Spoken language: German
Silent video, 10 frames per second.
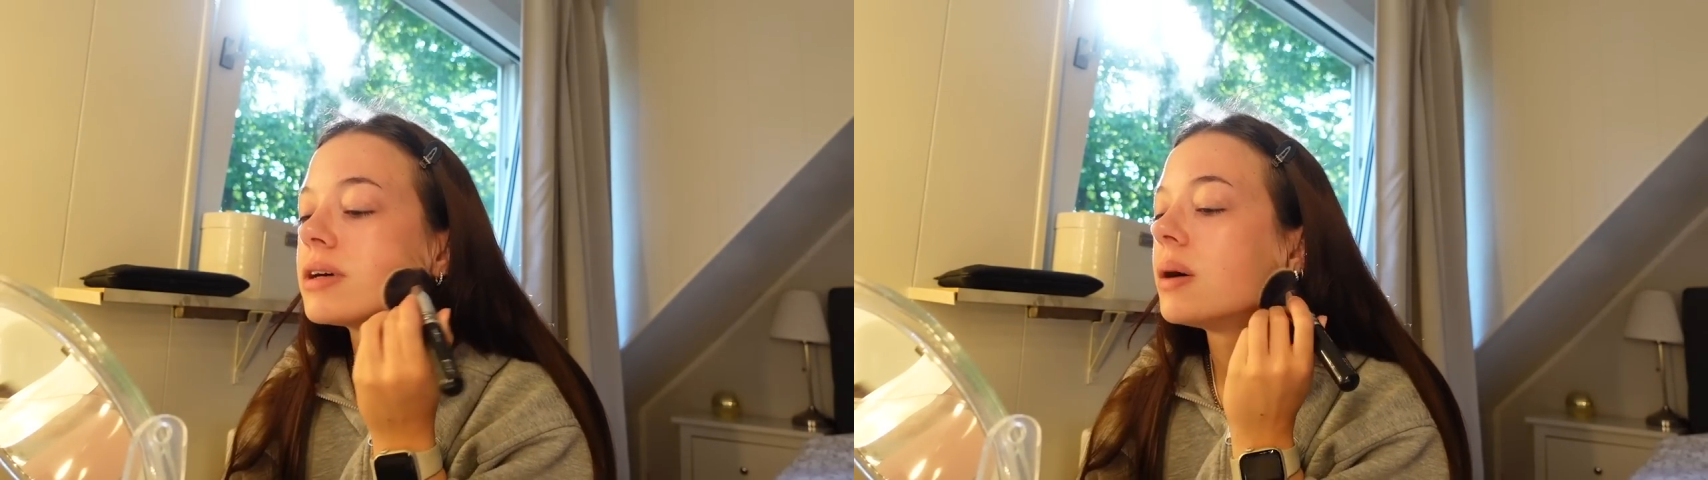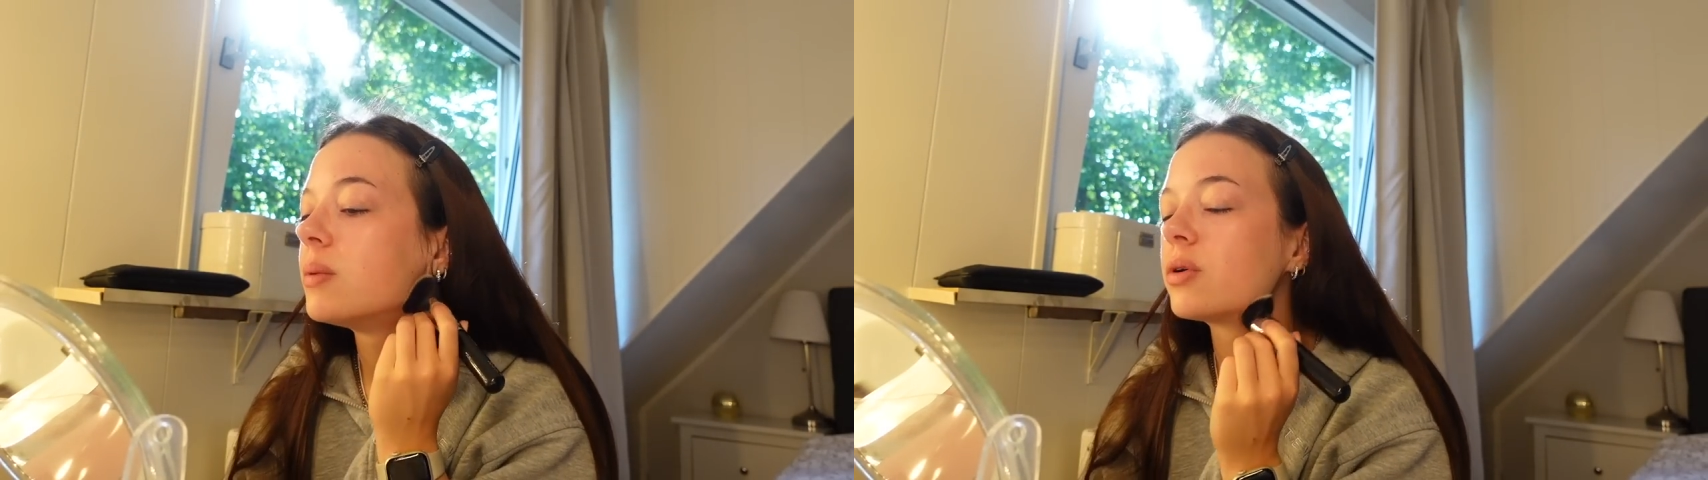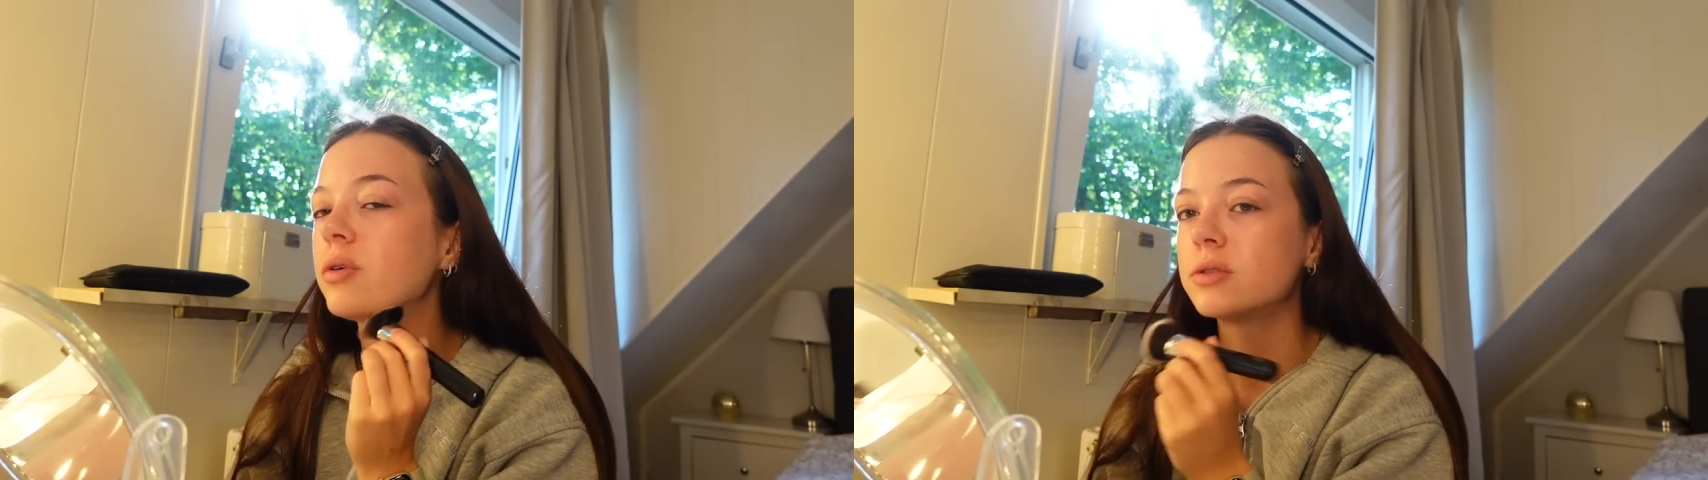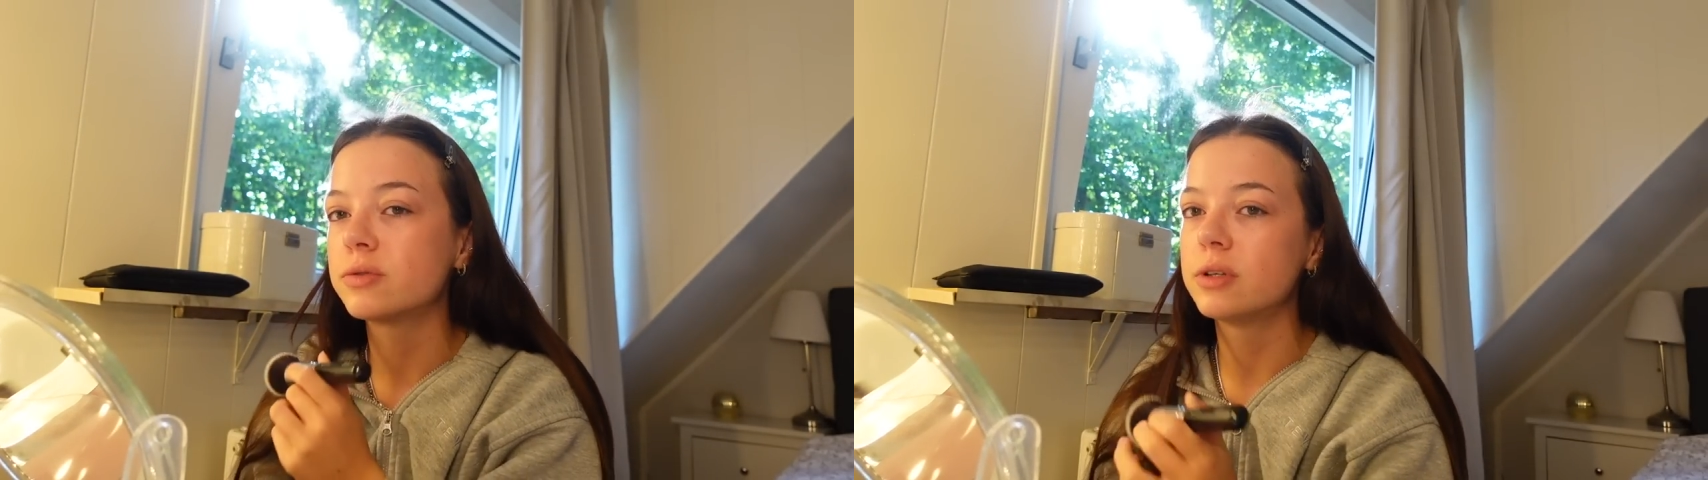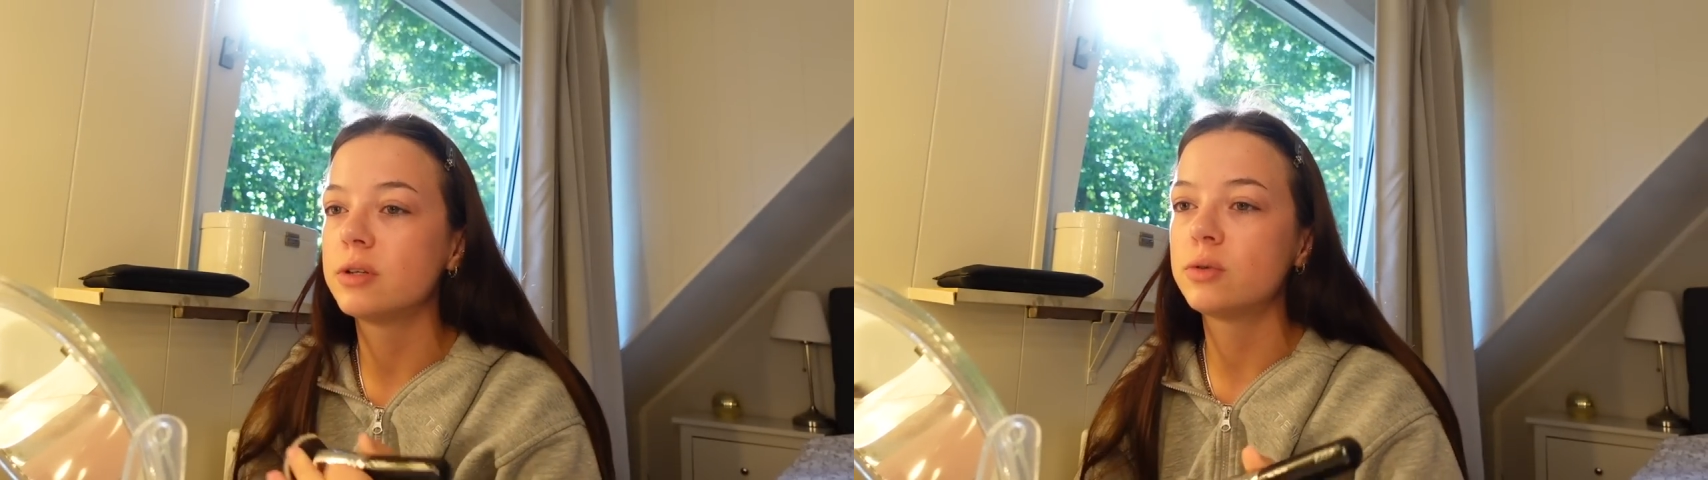Da haben auch noch so
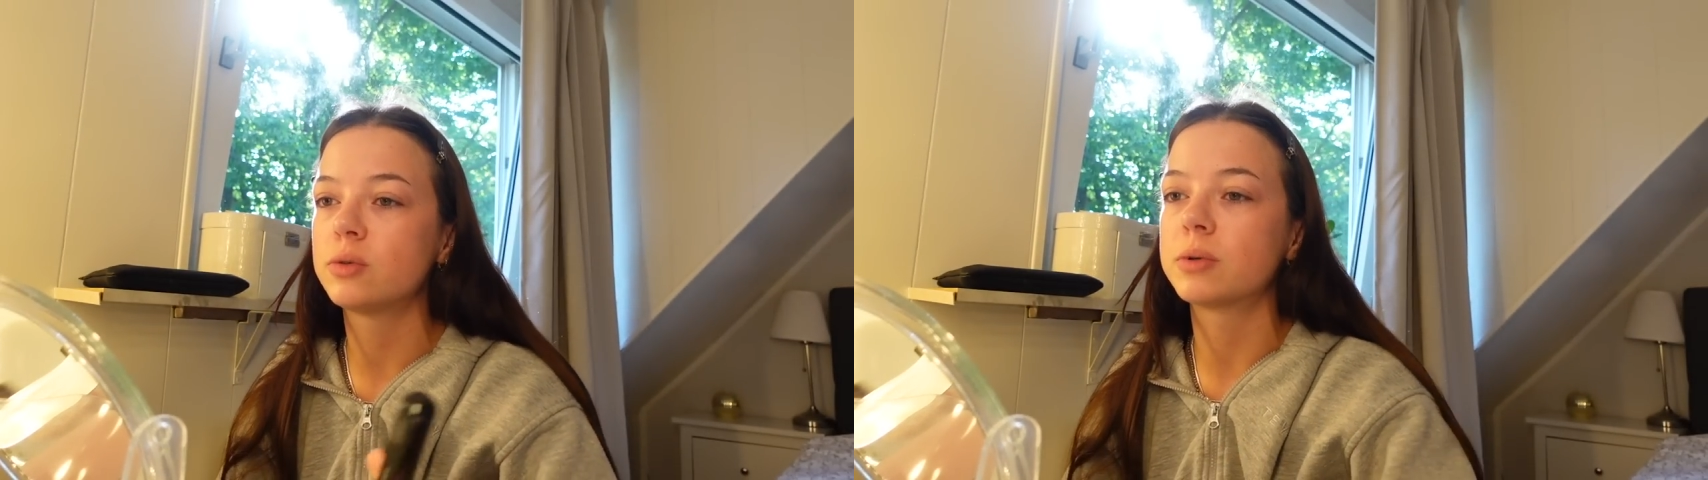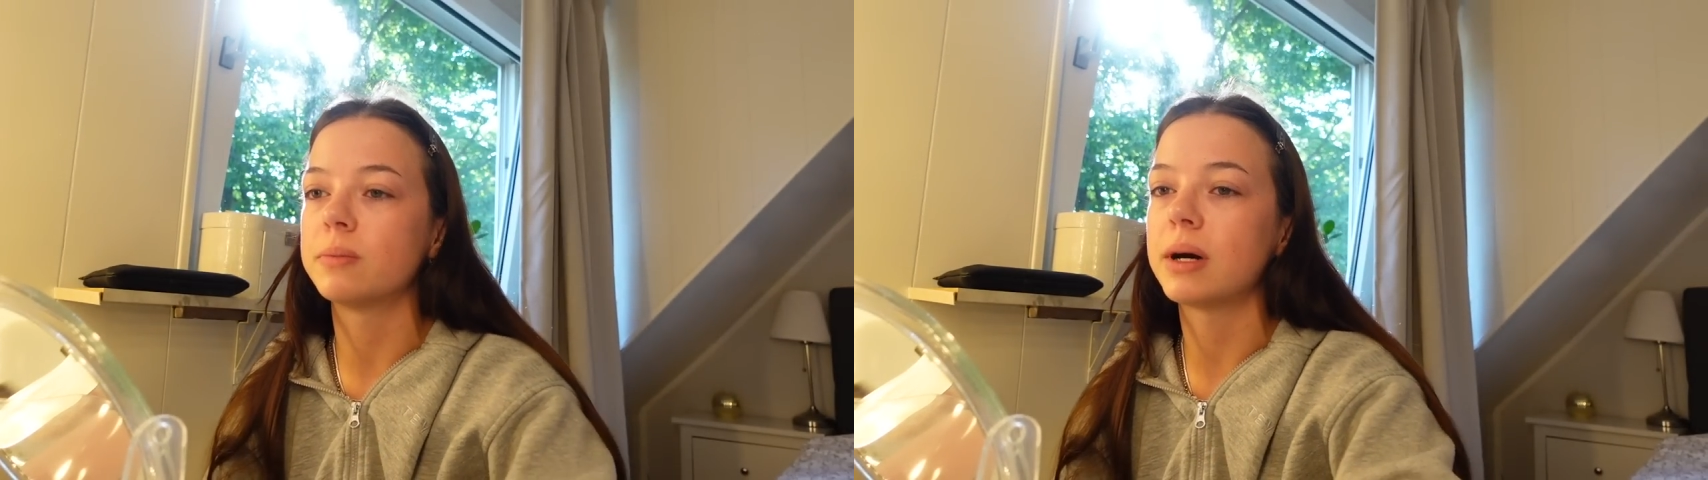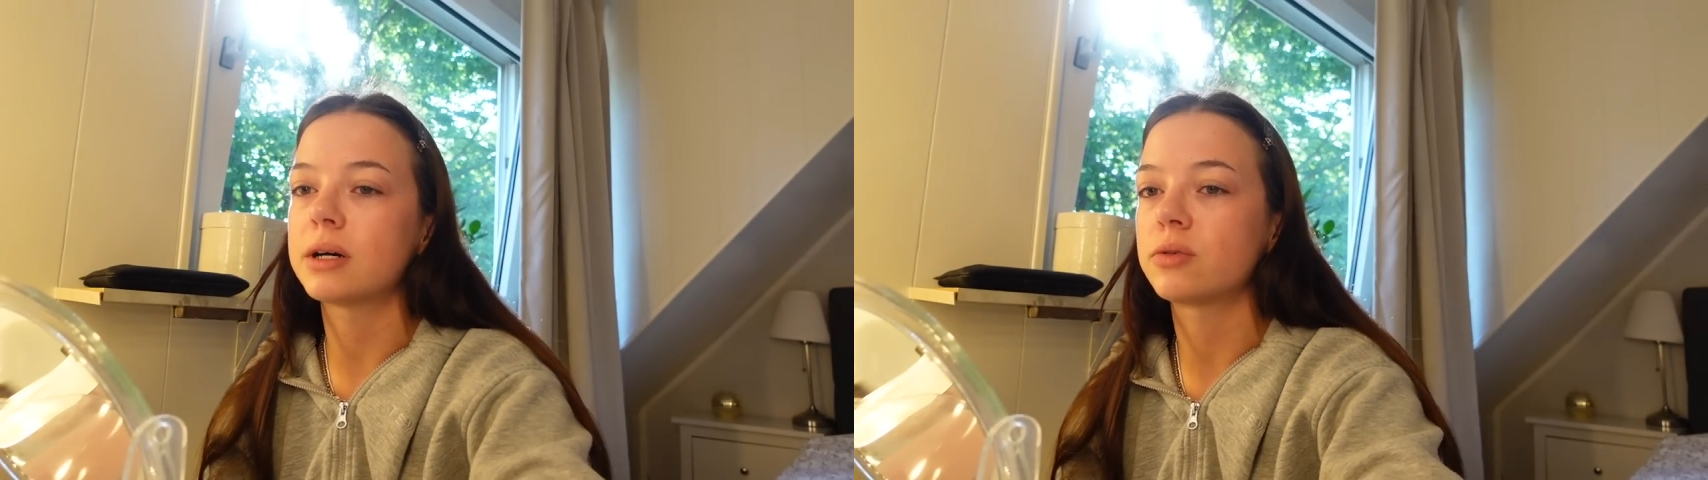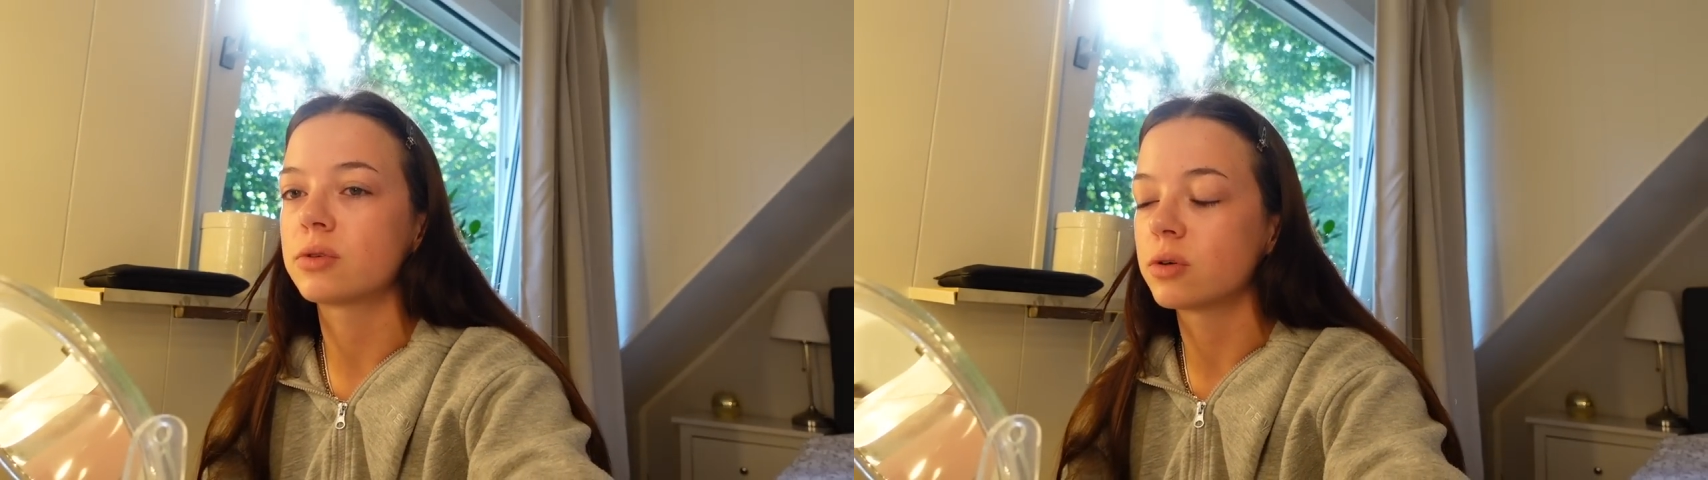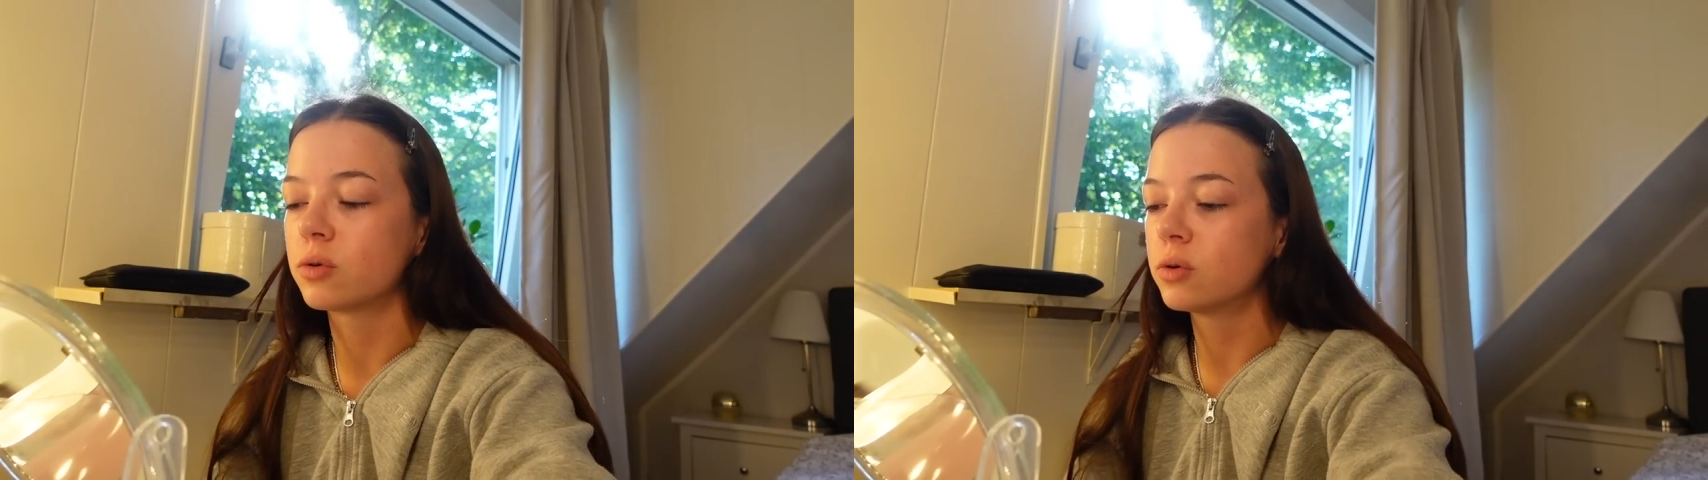viele YouTube gemacht
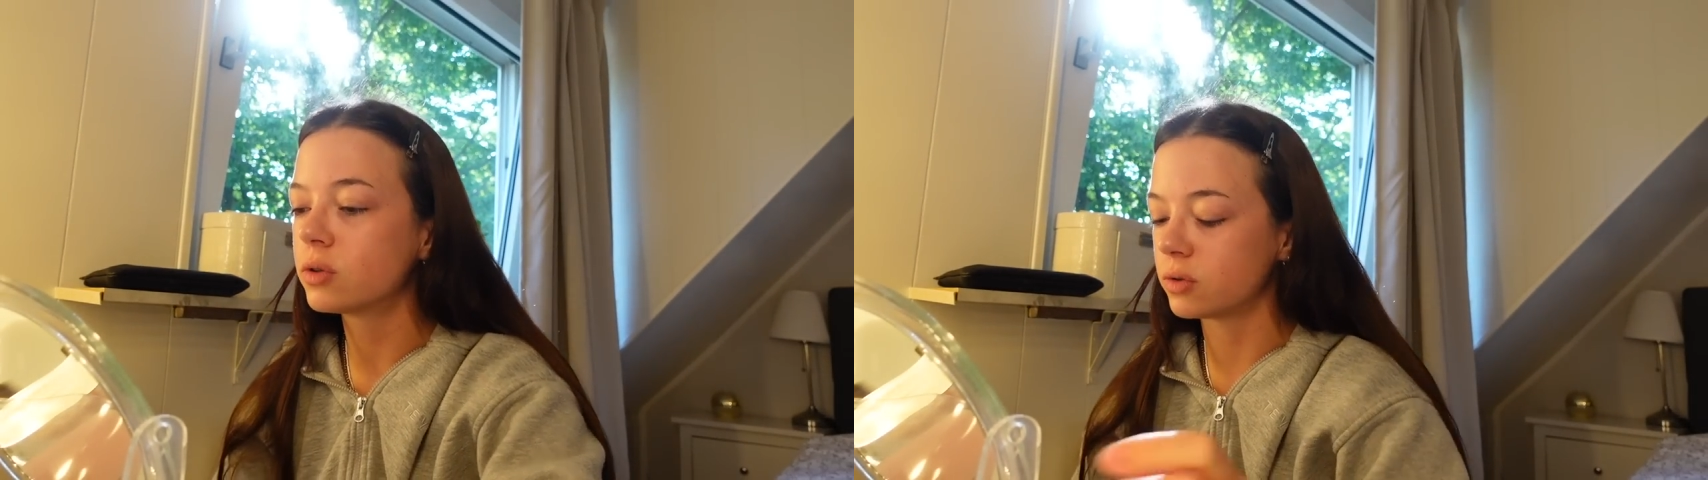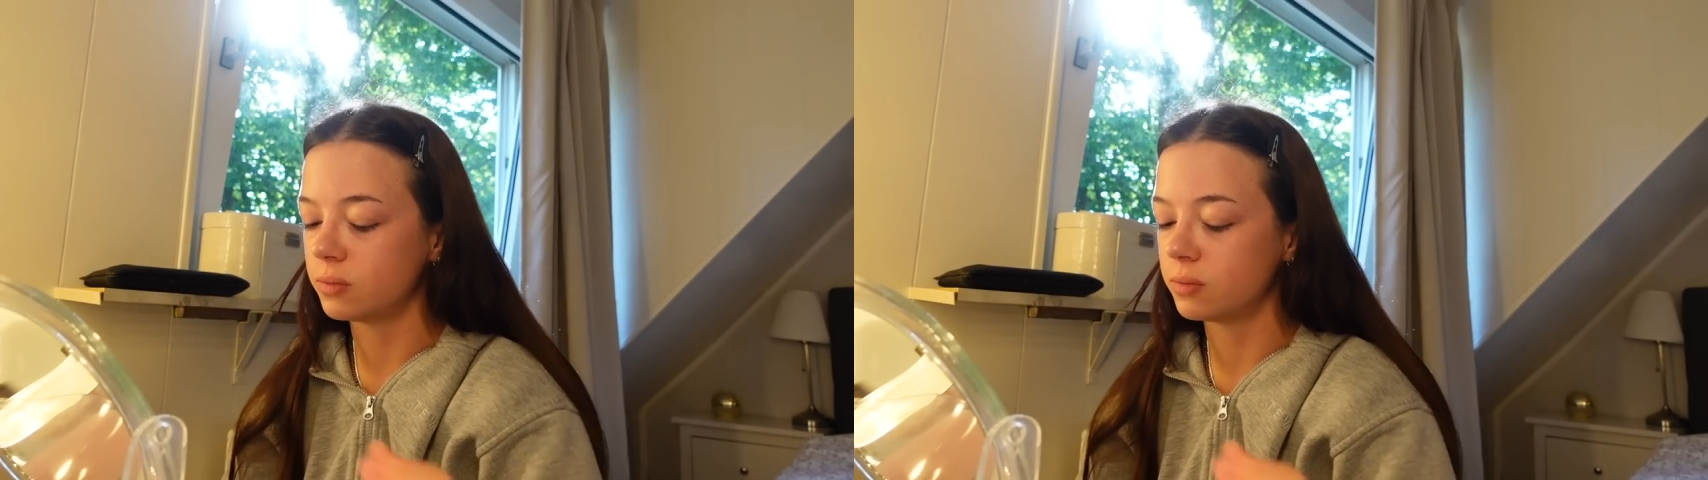und geguckt.